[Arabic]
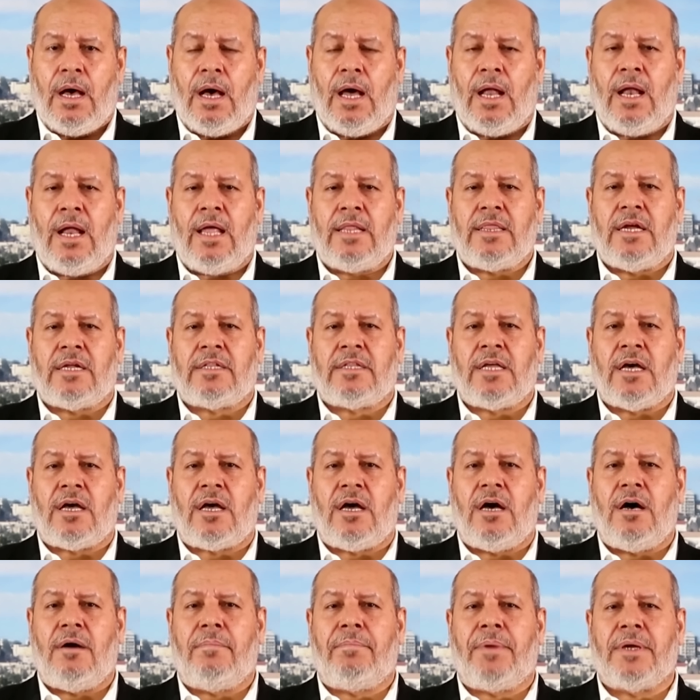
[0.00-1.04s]
الذي
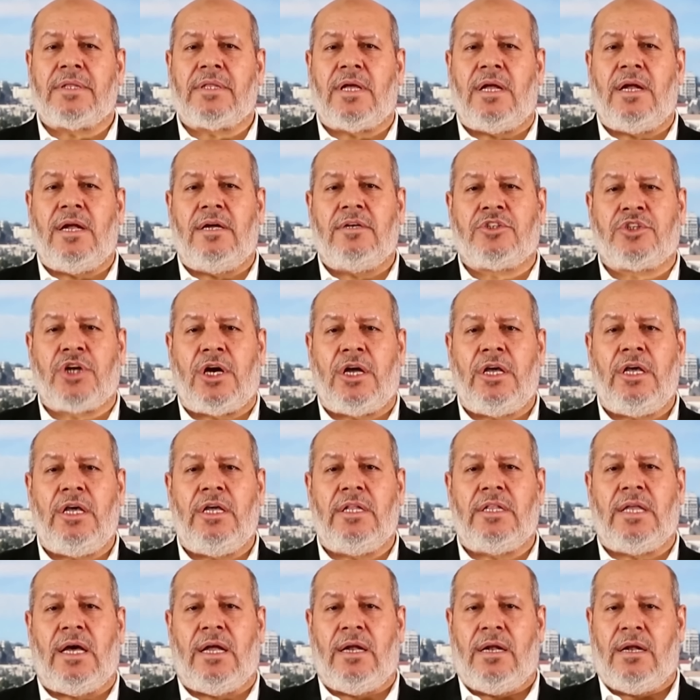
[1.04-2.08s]
ارتقى بطلا
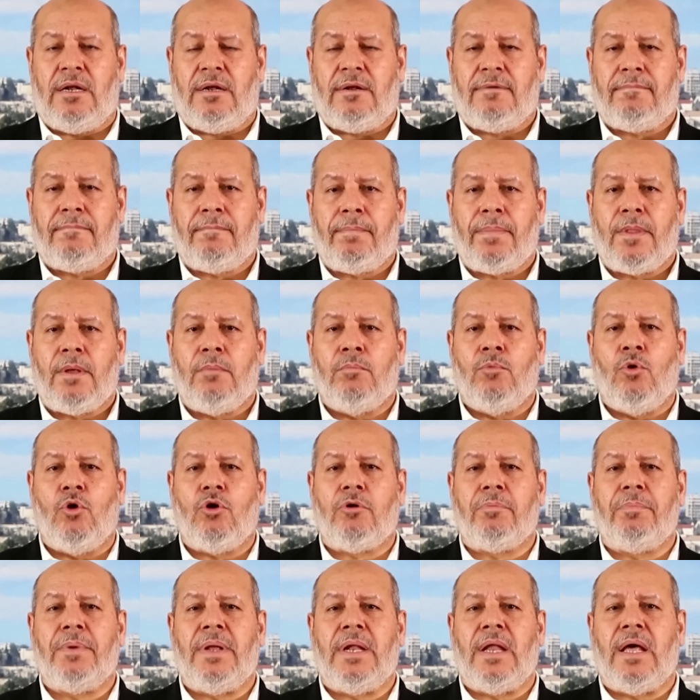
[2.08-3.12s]
شهيدا
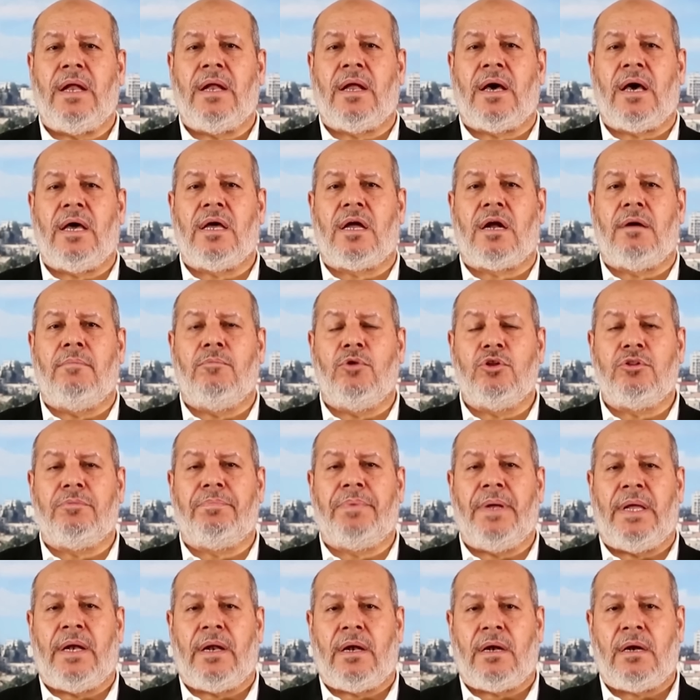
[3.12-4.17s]
مقبلا غير
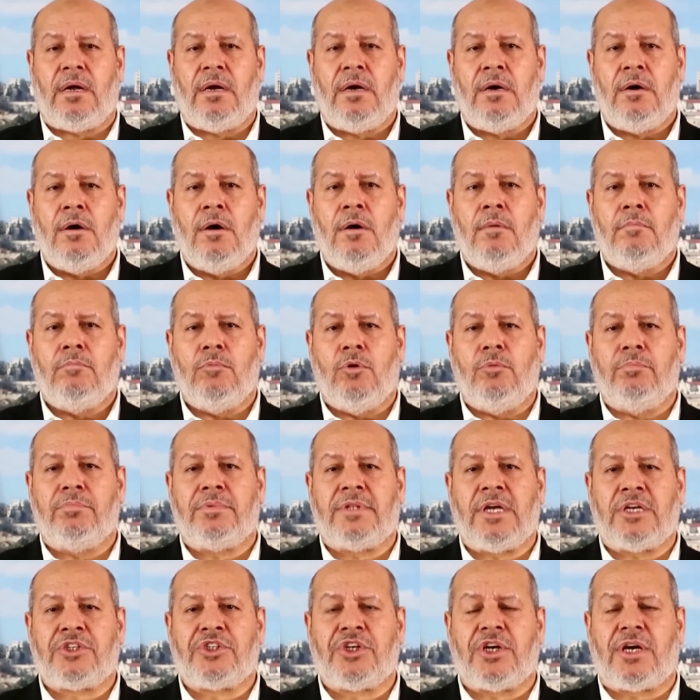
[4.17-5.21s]
مدبر
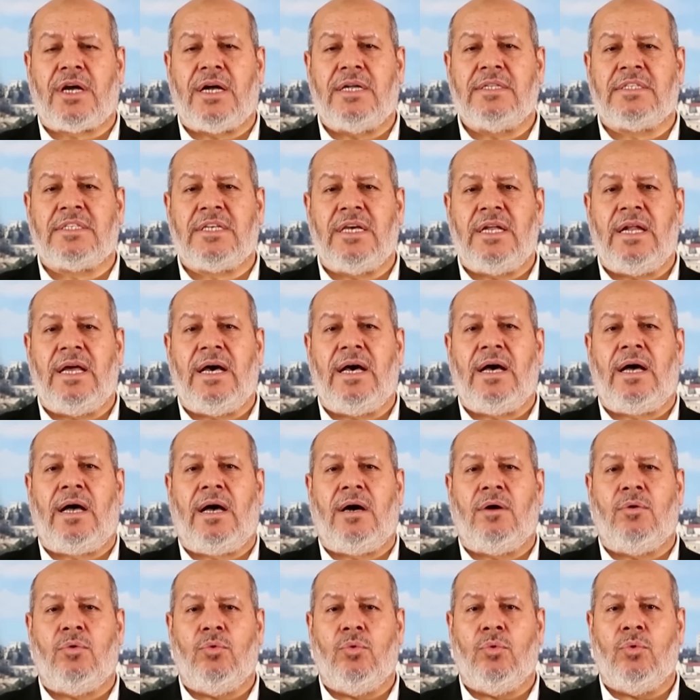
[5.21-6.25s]
ممتشقا
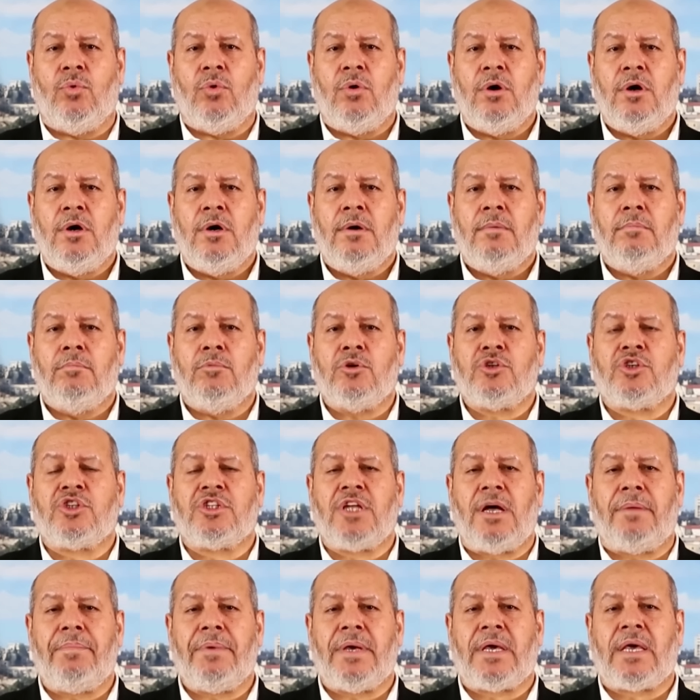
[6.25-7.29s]
سلاحه
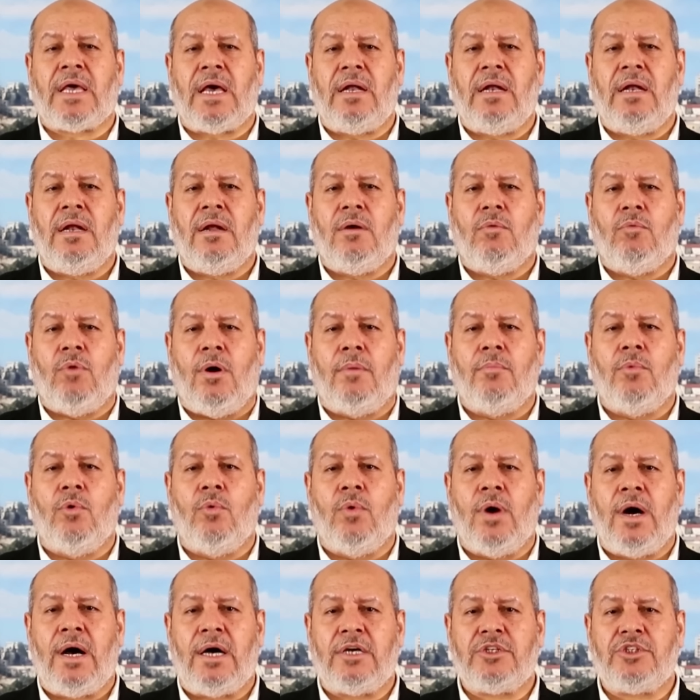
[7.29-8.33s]
مشتبكا
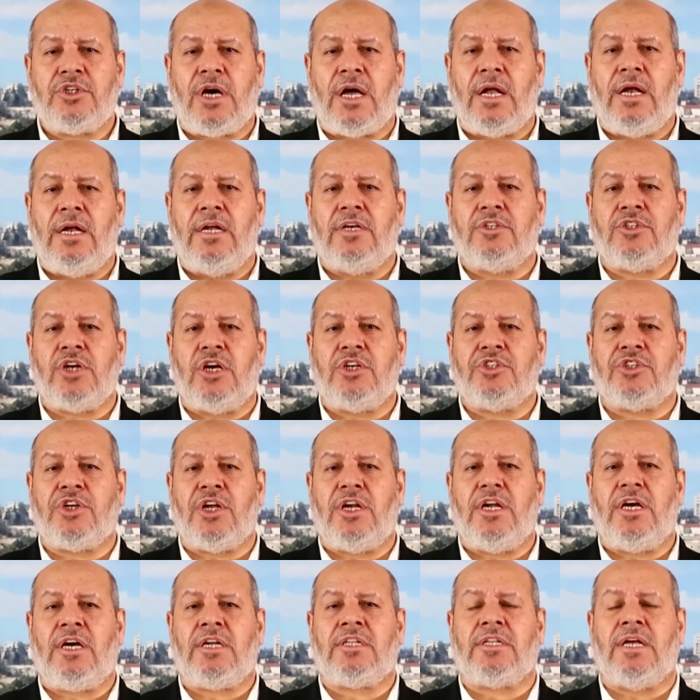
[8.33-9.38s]
ومواجها لجيش
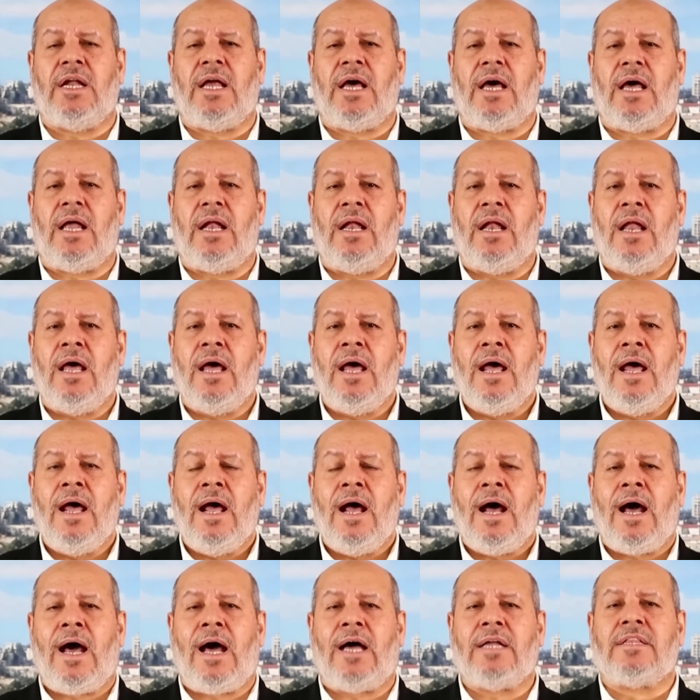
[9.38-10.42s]
الاحتلال
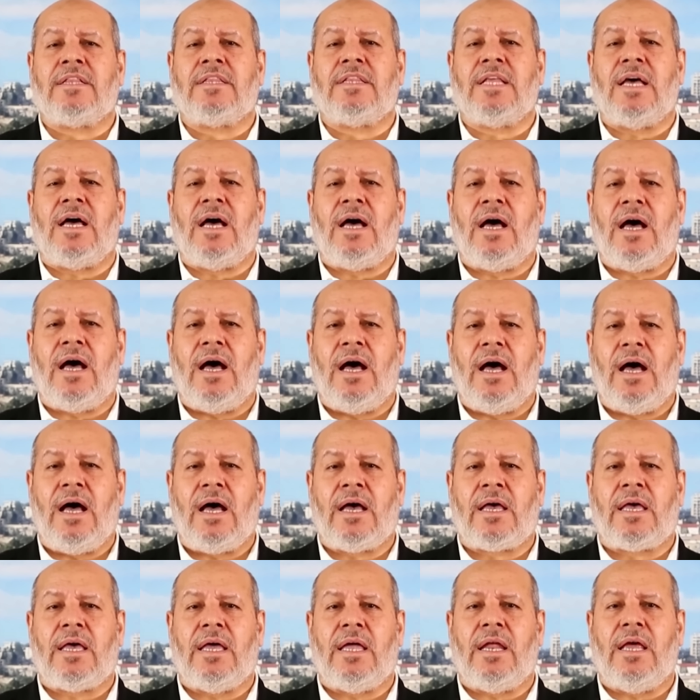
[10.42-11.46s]
حتى
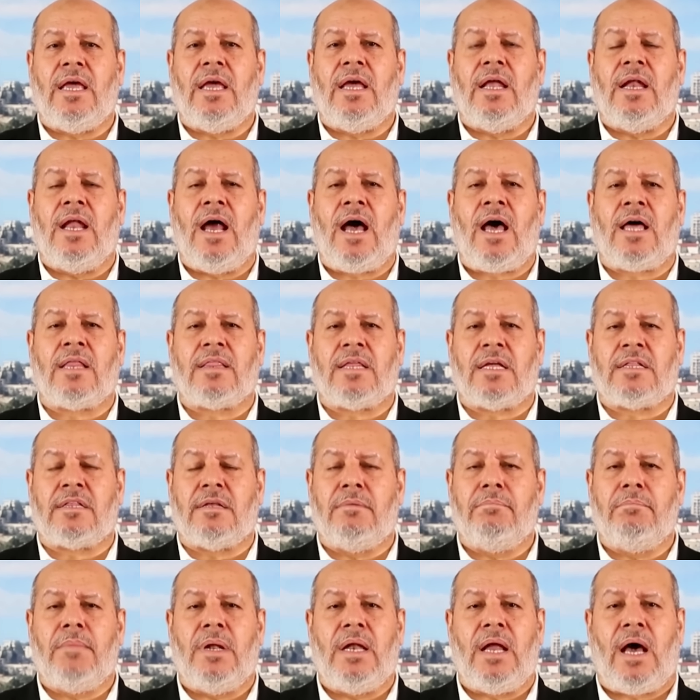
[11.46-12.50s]
آخر لحظة
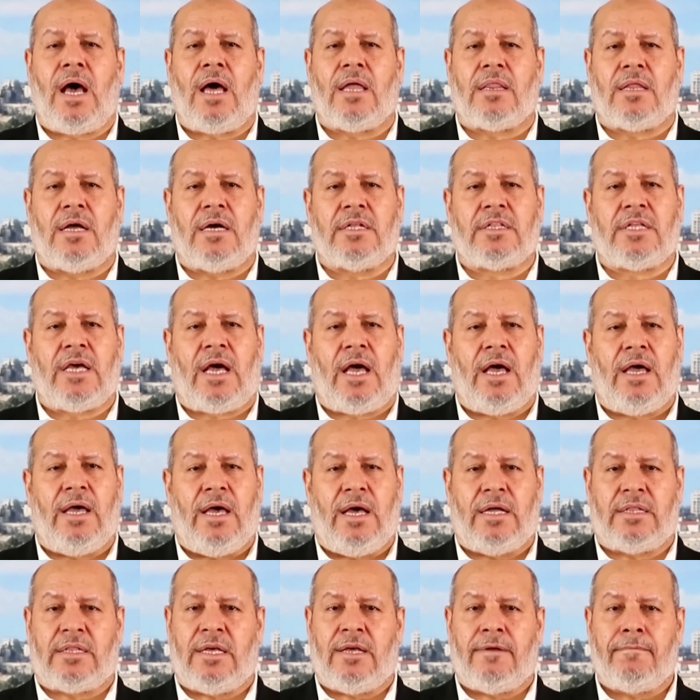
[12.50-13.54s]
من لحظات
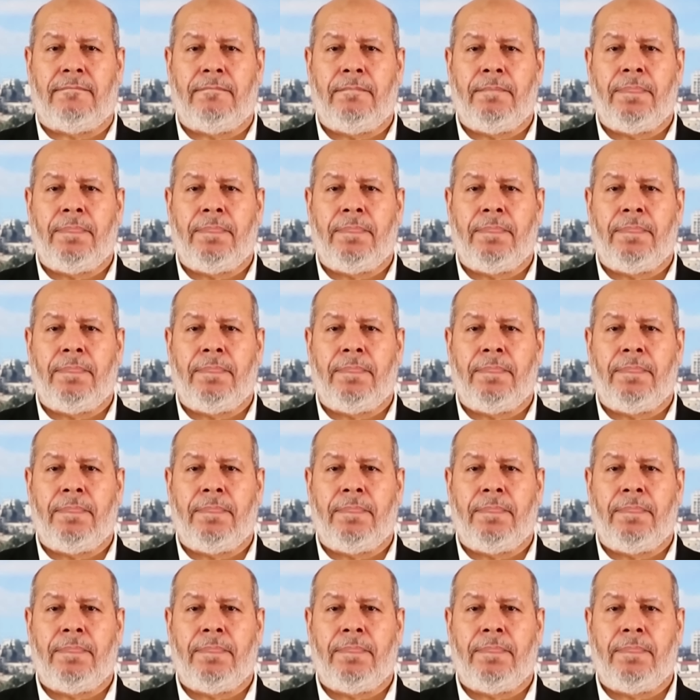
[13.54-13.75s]
حياته